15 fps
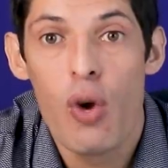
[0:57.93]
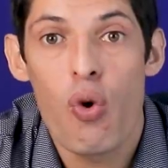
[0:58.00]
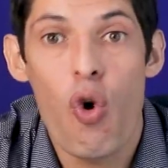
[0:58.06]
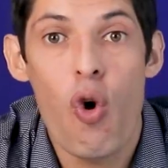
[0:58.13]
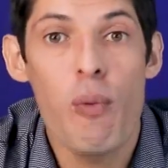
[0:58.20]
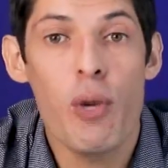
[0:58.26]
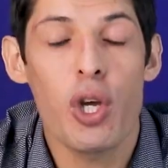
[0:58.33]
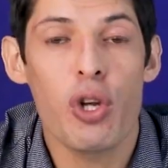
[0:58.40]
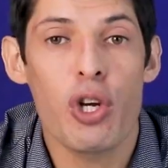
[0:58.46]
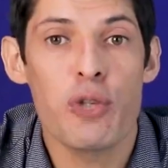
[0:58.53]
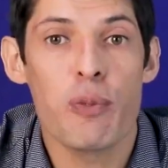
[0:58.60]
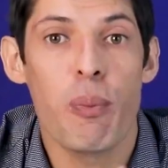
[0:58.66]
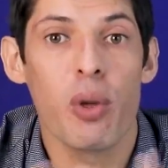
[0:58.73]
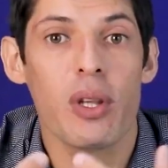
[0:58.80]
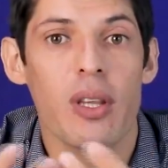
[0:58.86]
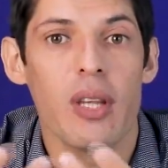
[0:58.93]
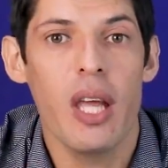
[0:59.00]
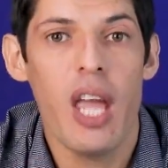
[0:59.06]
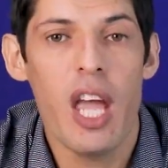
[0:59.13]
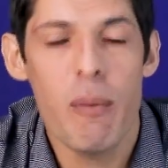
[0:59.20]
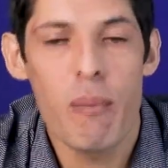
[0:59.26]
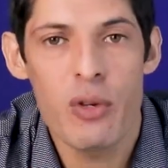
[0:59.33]
Como que nós
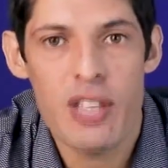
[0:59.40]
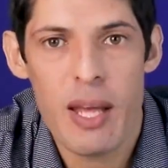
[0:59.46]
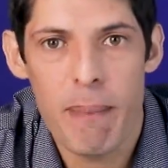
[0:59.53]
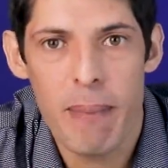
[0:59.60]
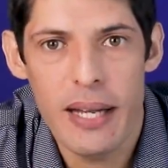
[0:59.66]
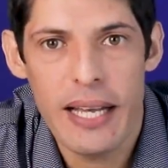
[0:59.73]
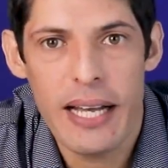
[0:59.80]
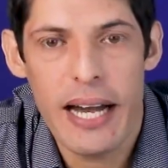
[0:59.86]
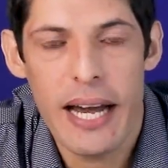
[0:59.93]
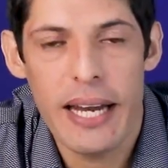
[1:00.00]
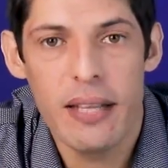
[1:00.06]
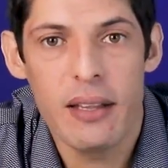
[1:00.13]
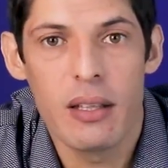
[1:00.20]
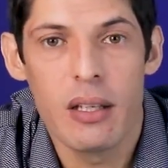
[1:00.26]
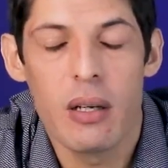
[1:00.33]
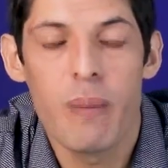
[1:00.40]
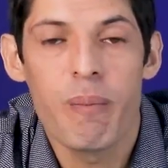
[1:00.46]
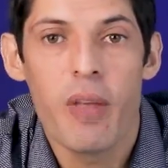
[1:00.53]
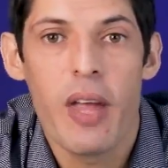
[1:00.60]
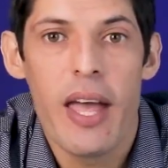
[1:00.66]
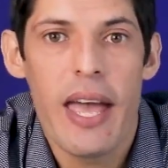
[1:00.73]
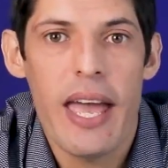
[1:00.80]
podemos aplicar então
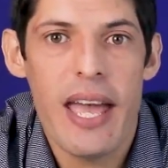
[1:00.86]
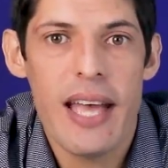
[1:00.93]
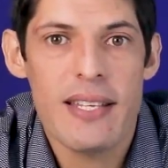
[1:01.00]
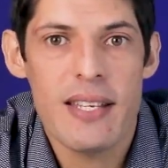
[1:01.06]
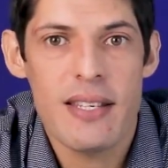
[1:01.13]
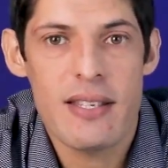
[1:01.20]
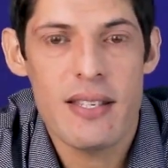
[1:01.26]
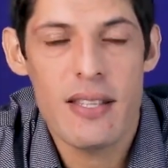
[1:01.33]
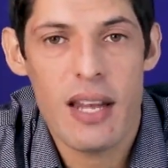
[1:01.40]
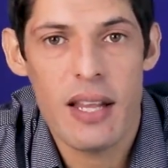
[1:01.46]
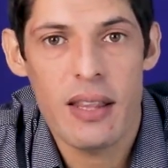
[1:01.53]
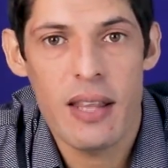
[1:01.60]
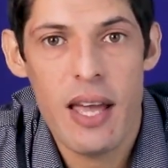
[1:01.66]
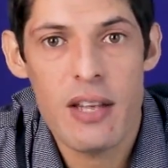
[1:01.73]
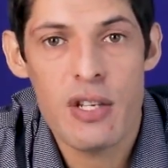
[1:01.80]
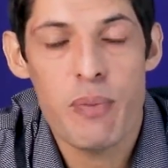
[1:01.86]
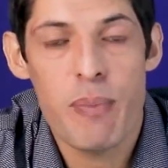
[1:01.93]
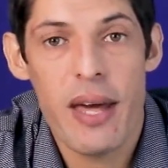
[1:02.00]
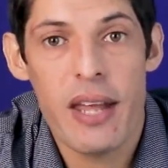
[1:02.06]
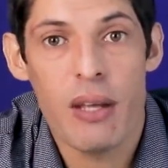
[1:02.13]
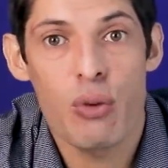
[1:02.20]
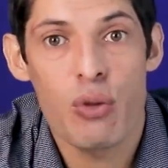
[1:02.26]
essas estratégias
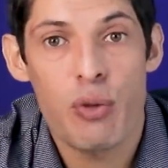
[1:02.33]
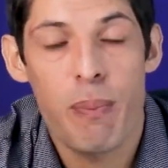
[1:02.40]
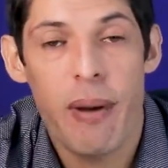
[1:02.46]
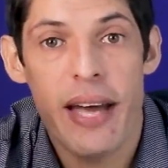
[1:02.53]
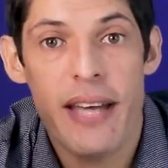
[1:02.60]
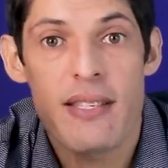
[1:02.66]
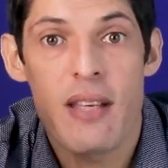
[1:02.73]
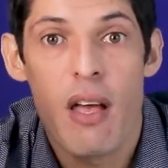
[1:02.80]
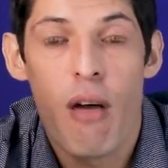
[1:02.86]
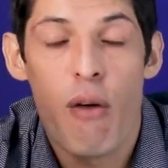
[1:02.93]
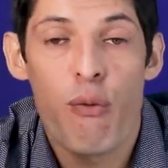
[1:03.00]
para que os pais